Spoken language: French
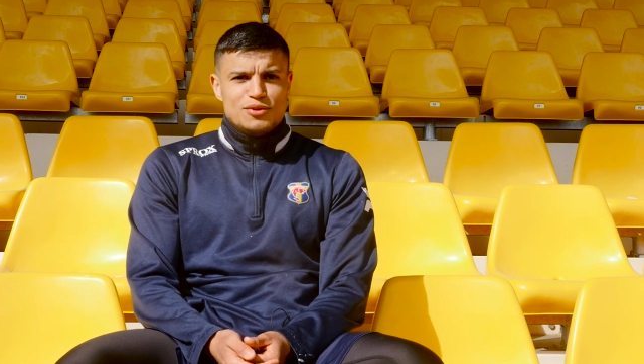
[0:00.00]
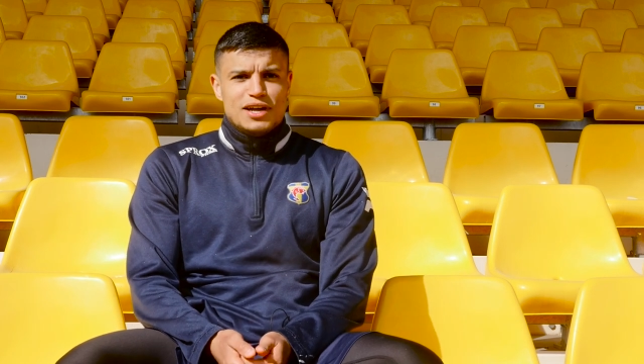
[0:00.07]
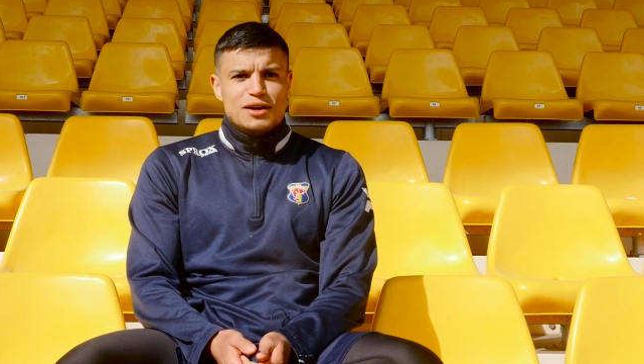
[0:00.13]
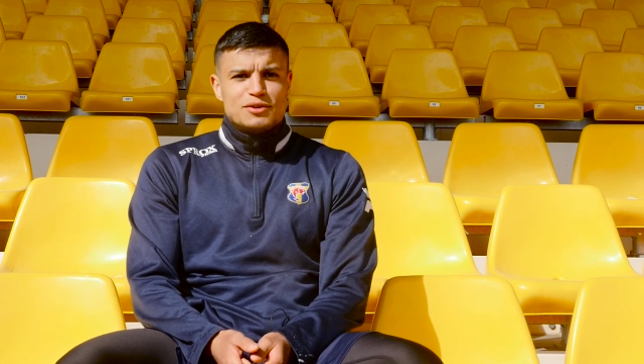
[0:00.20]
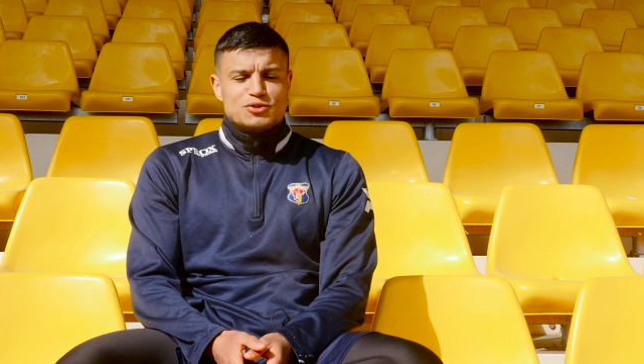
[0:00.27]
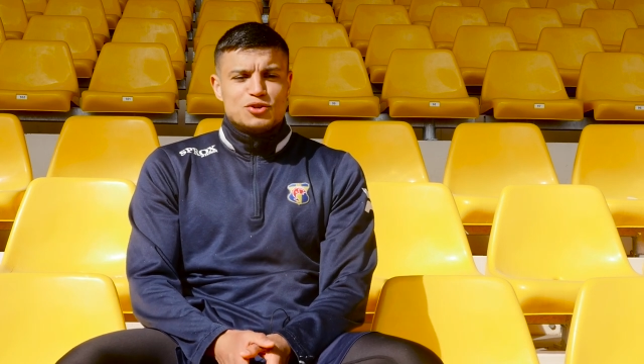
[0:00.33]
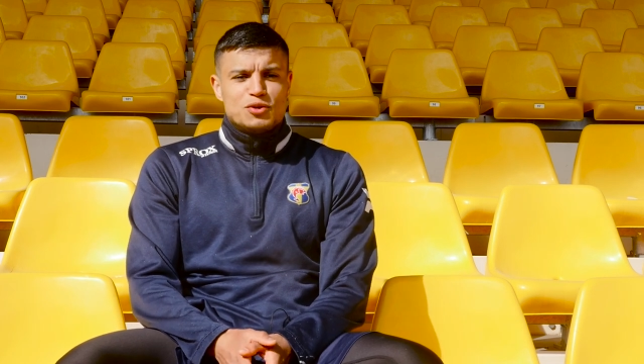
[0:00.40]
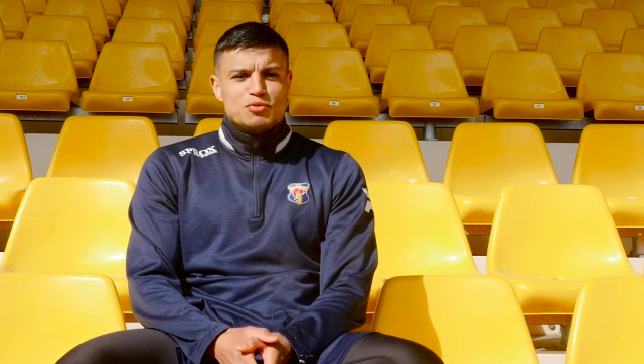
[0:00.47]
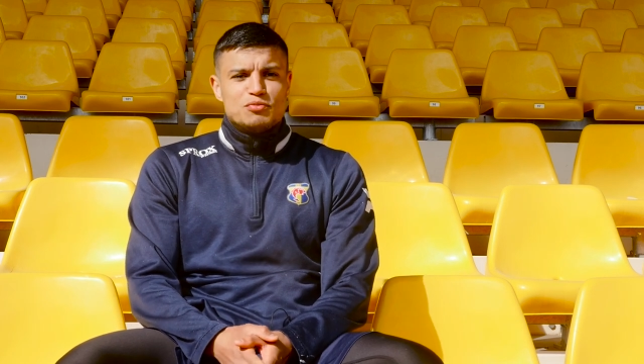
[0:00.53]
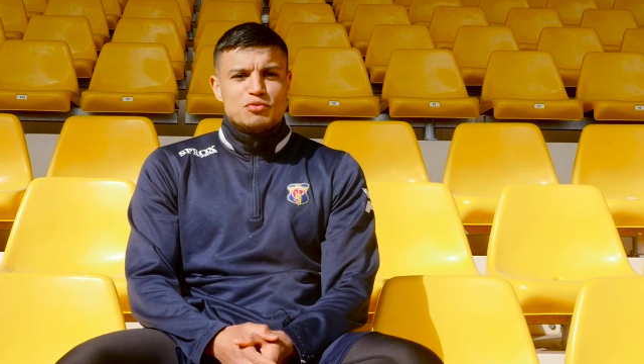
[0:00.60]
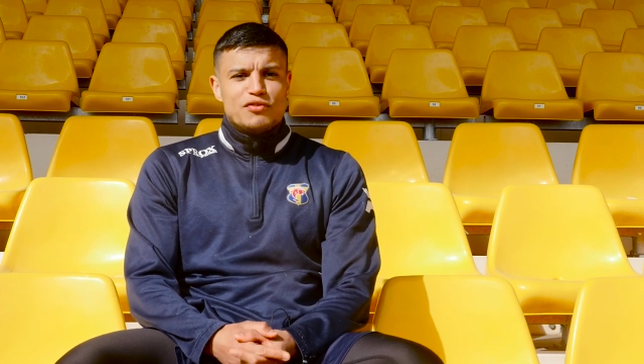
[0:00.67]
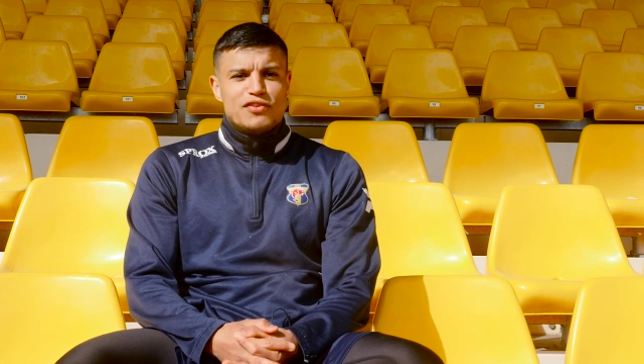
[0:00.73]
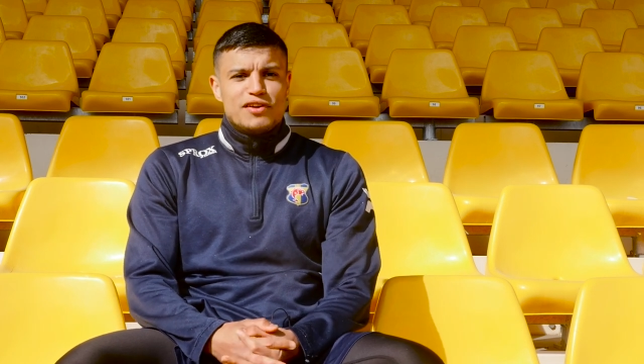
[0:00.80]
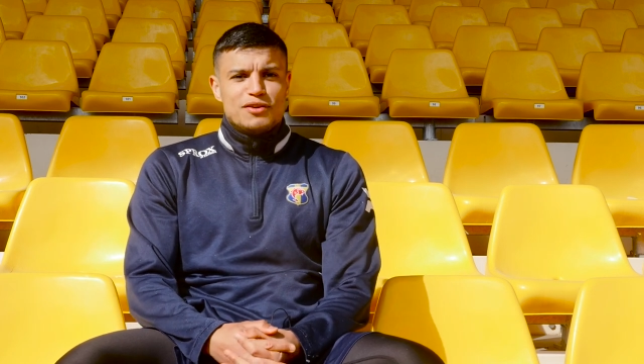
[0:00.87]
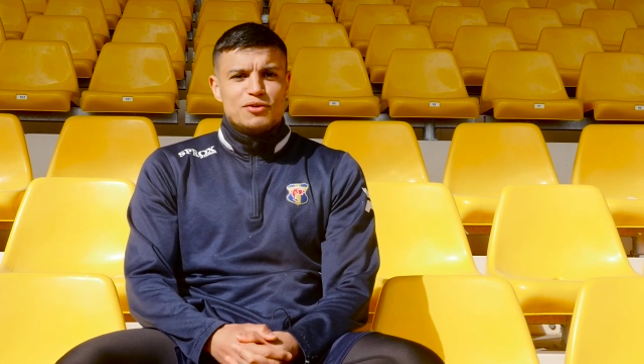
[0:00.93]
gars sort pour me
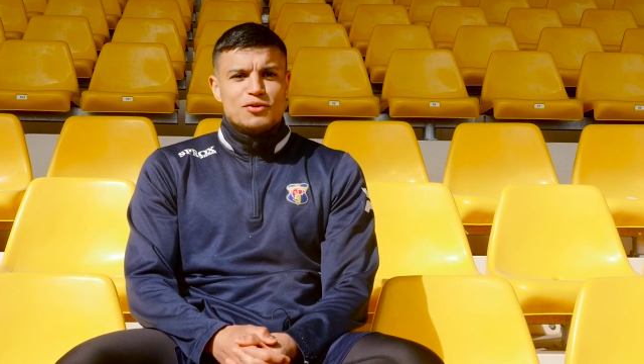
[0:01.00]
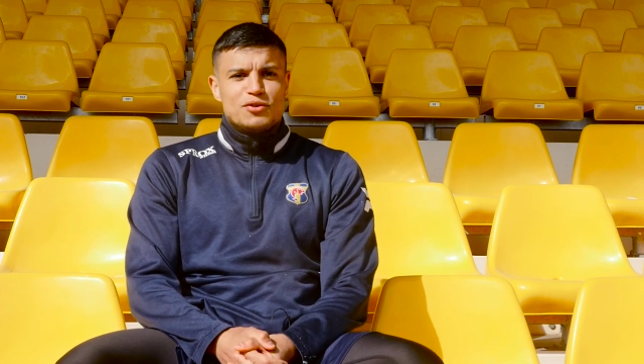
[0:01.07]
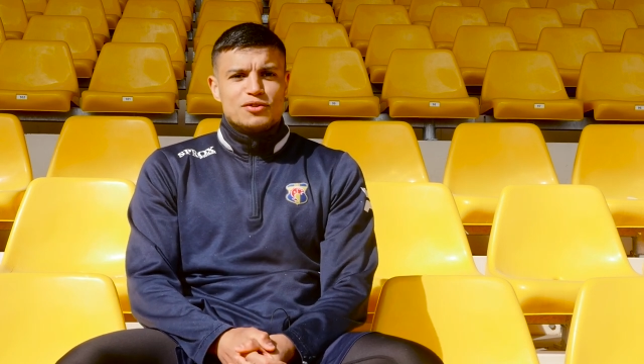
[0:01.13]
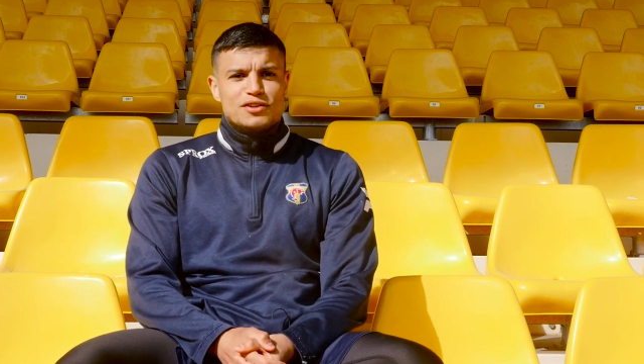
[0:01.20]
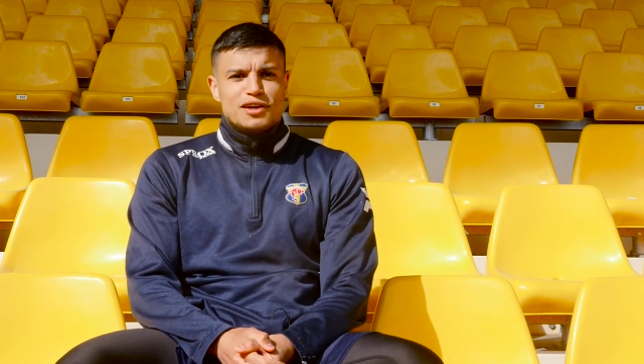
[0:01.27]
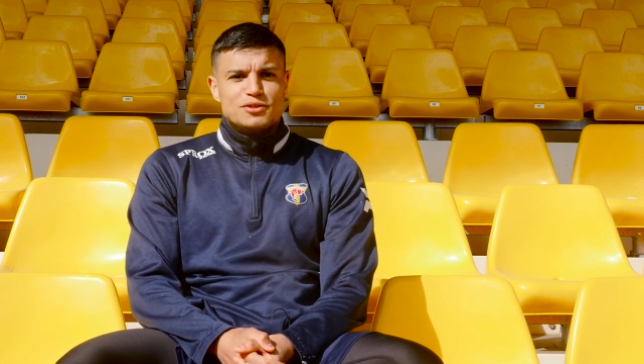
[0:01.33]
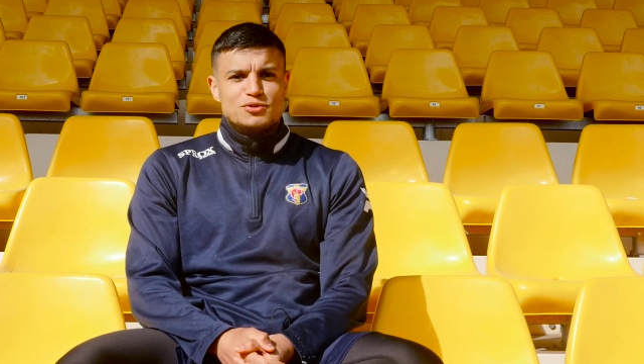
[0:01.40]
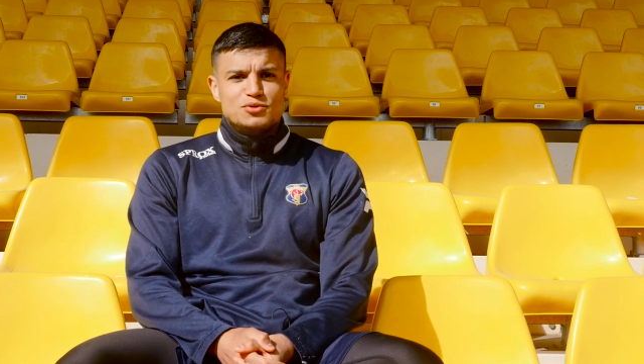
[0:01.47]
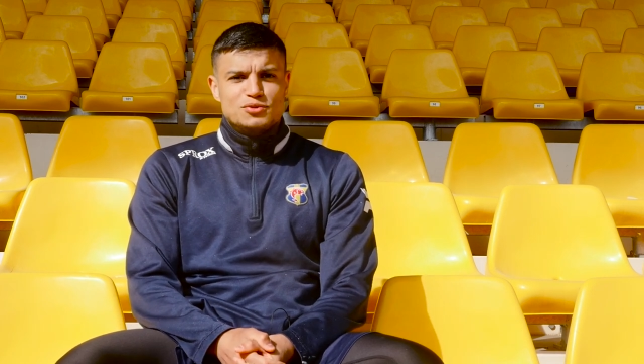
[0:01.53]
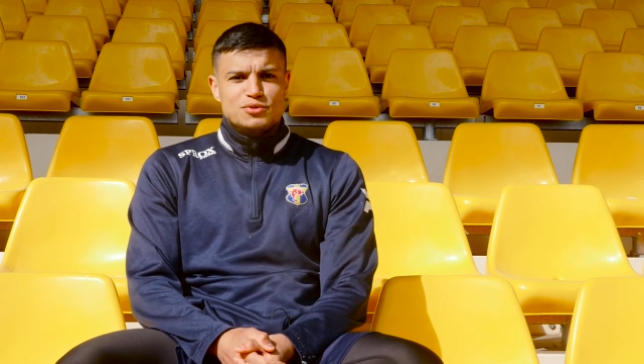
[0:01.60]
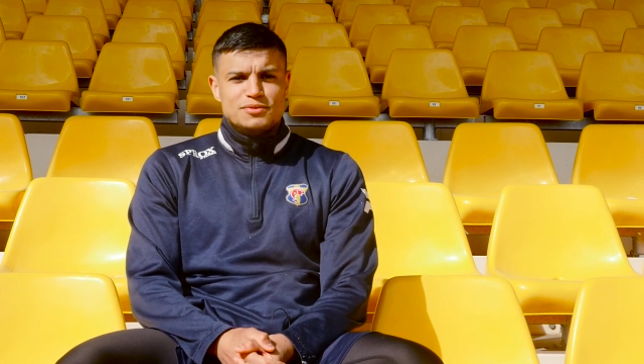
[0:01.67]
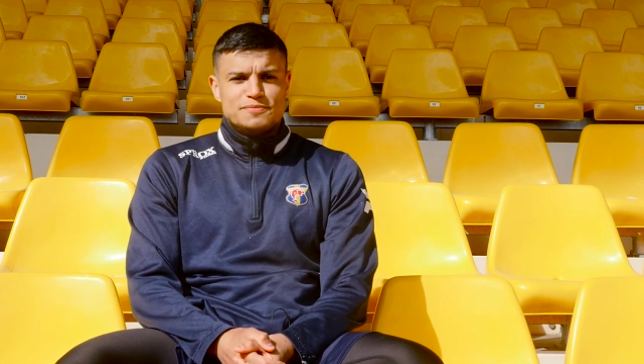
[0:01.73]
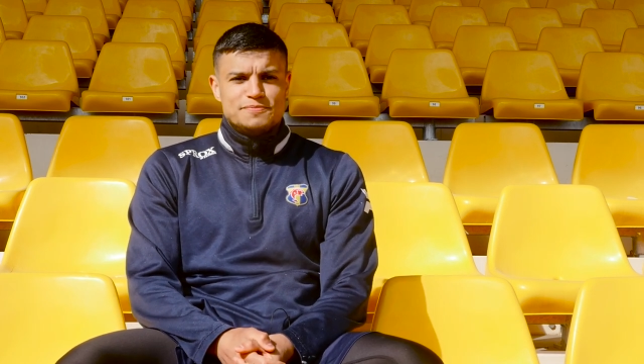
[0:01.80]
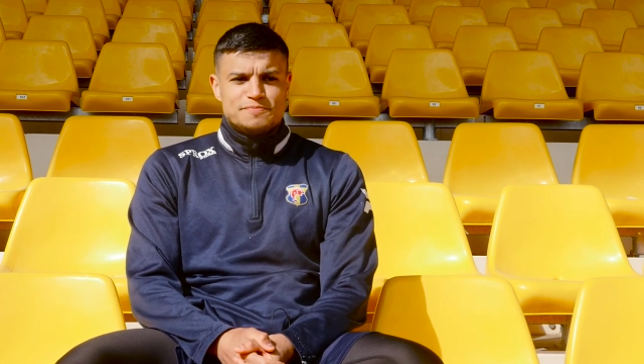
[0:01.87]
faire le compte rendu.